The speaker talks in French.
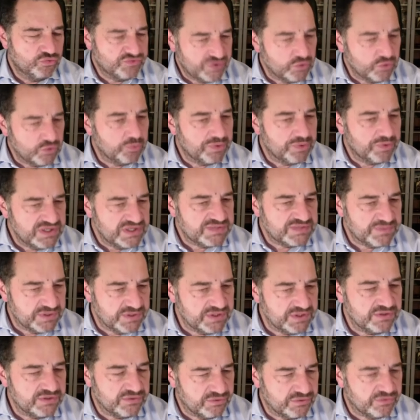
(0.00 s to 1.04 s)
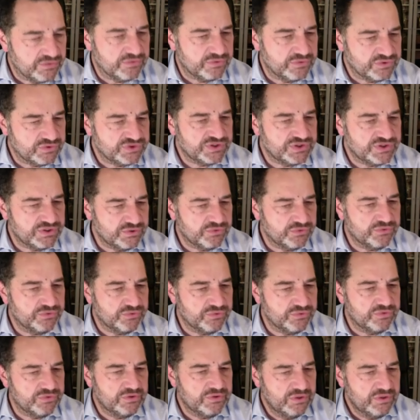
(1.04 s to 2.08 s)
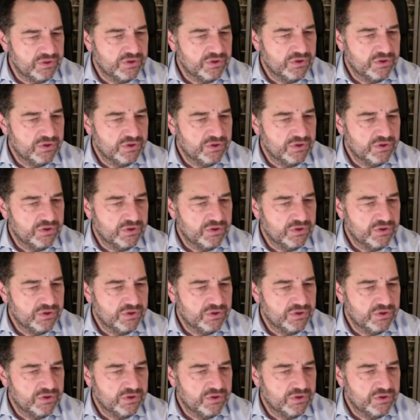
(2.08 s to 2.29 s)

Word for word: nous allons payer ce prix, euh, cher mm.